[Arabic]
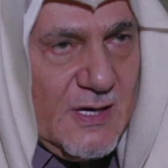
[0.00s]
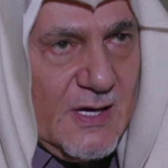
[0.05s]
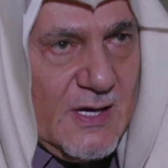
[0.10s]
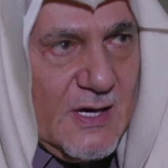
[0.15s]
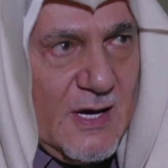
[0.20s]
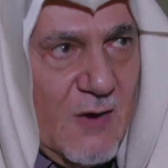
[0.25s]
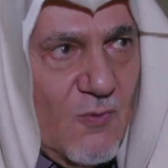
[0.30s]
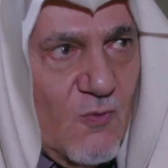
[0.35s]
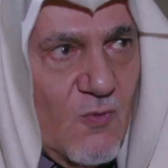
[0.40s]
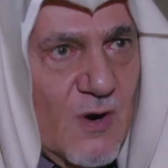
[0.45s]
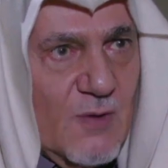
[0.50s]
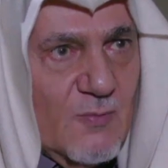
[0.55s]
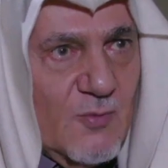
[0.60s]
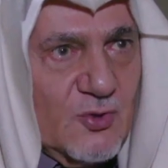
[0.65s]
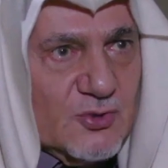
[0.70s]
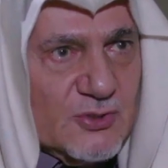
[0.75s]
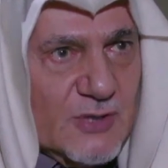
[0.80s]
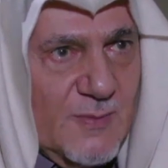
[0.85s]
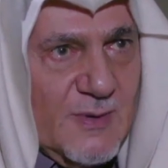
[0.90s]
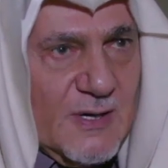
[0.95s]
كان اول
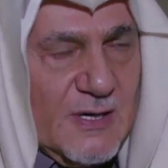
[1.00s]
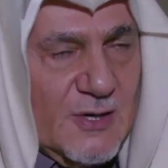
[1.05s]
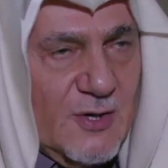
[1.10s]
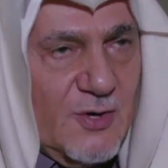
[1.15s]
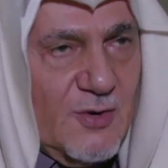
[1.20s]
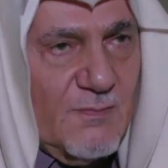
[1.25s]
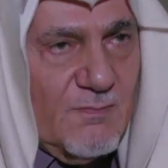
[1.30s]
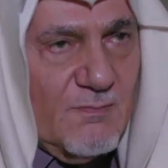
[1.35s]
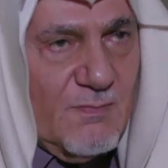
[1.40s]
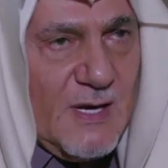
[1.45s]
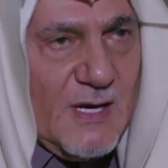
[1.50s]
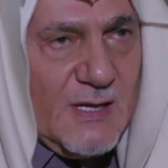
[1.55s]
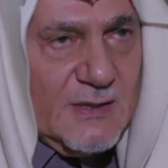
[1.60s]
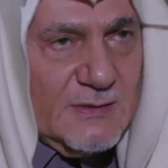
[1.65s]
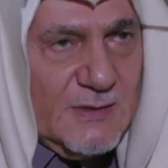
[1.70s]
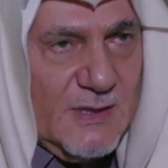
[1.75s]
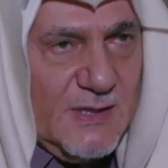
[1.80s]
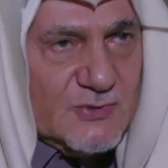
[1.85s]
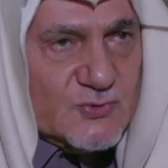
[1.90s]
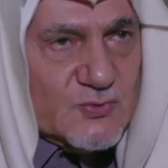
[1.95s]
مؤتمر لهم
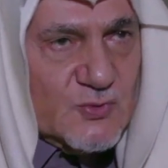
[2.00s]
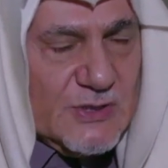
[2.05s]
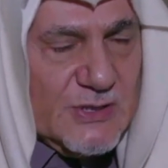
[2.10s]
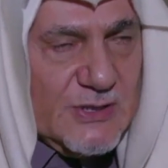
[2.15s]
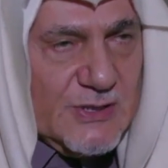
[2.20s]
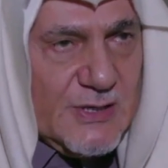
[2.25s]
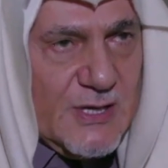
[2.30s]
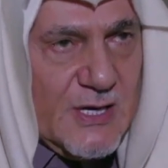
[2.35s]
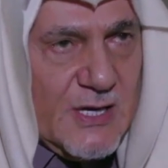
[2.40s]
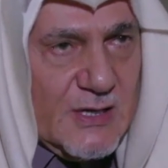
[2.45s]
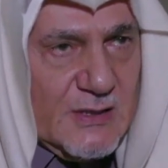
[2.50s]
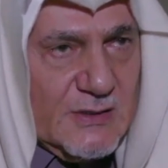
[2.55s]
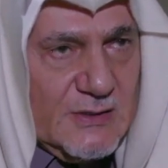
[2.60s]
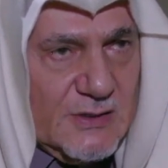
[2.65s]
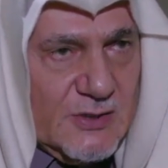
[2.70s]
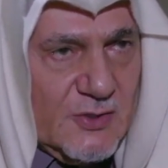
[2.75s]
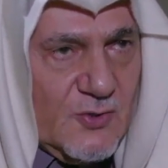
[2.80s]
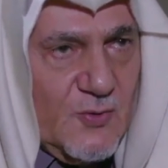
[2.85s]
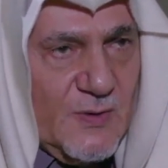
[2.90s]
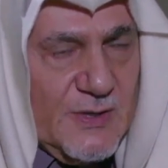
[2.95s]
بعد غزو العراق
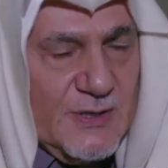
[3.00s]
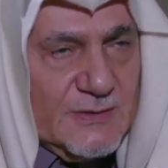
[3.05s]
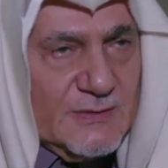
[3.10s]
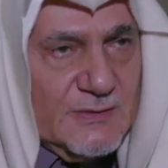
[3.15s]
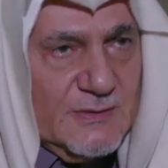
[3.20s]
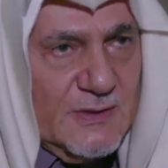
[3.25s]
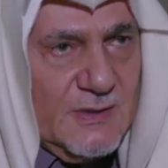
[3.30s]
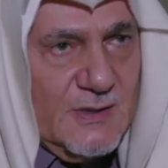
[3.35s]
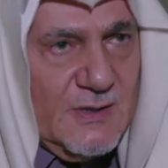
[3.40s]
للكويت